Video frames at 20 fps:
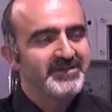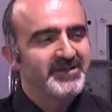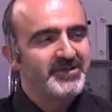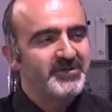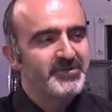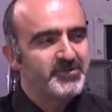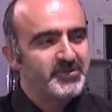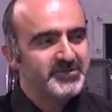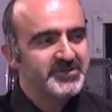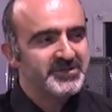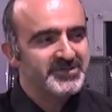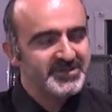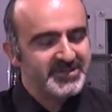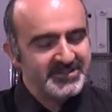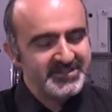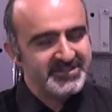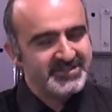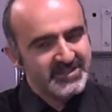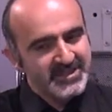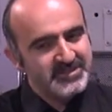Yolda
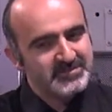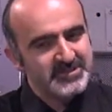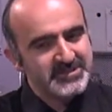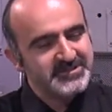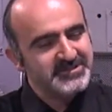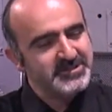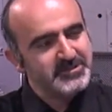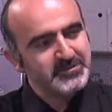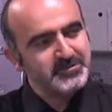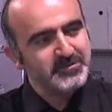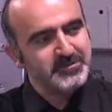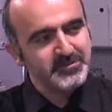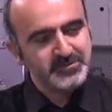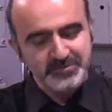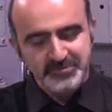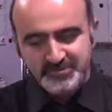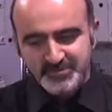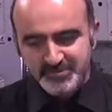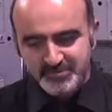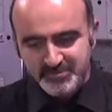giderken E5'te
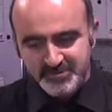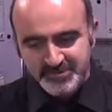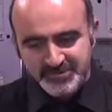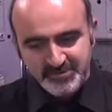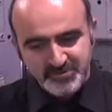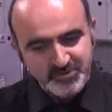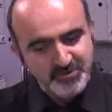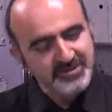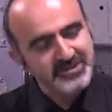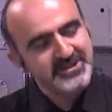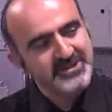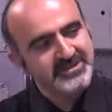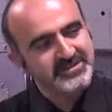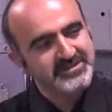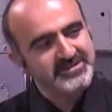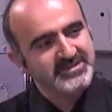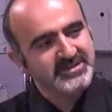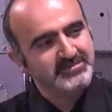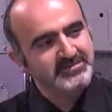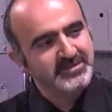gidiyorsunuz. Siz çok
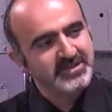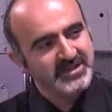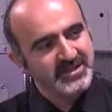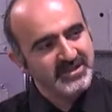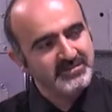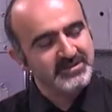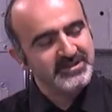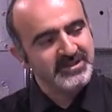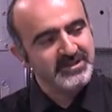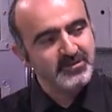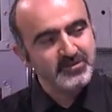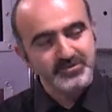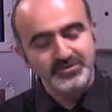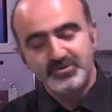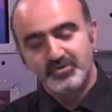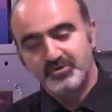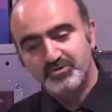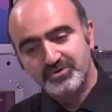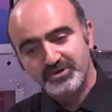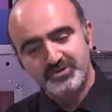yakınızda bir araba geliyorsa
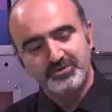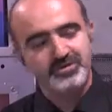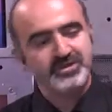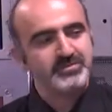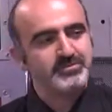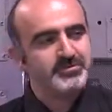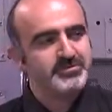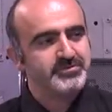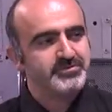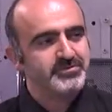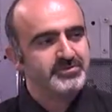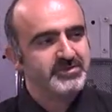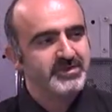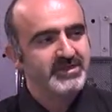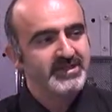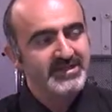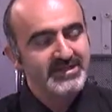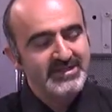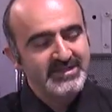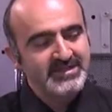onu da göremiyorsunuz.
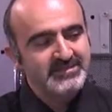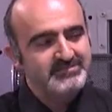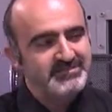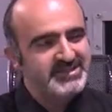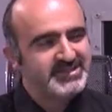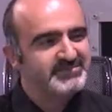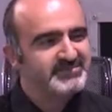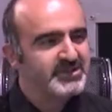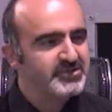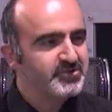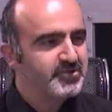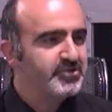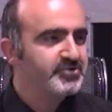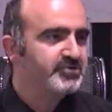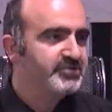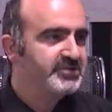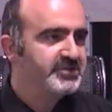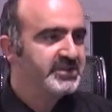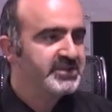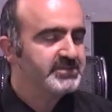Bizim de kör
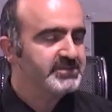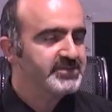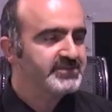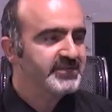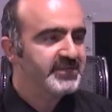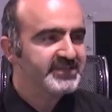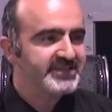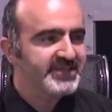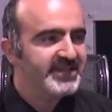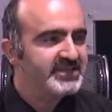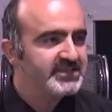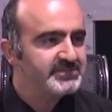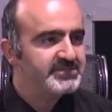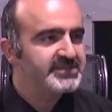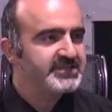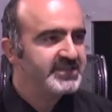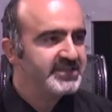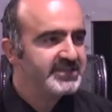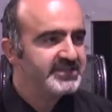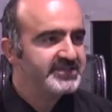noktalarımız var.
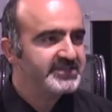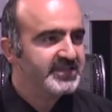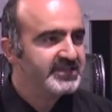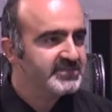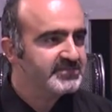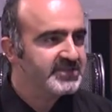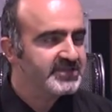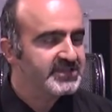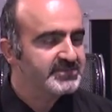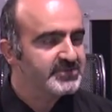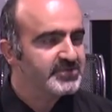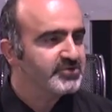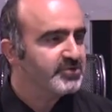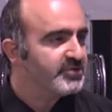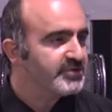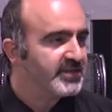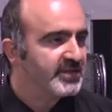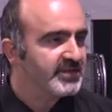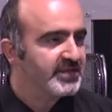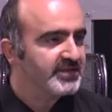Kendimizle ilgili tanımadığımız
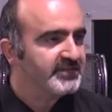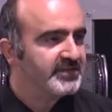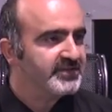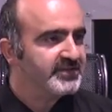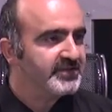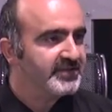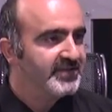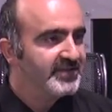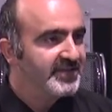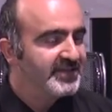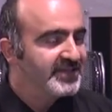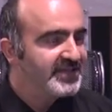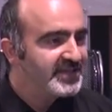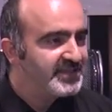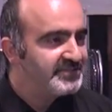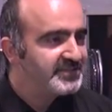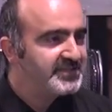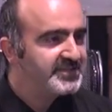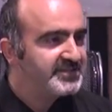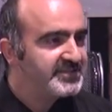noktalar var.
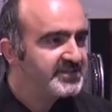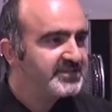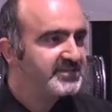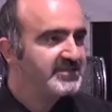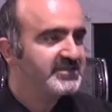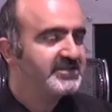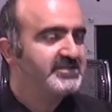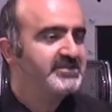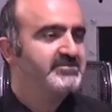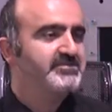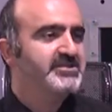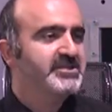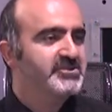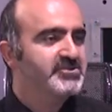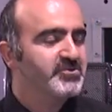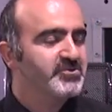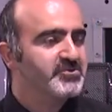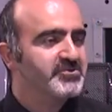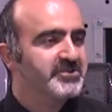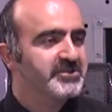E birisi bize
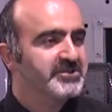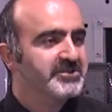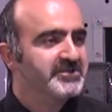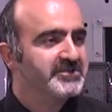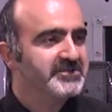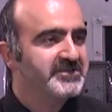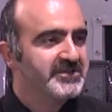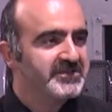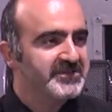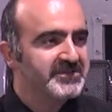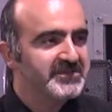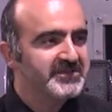söyleyecek. İşte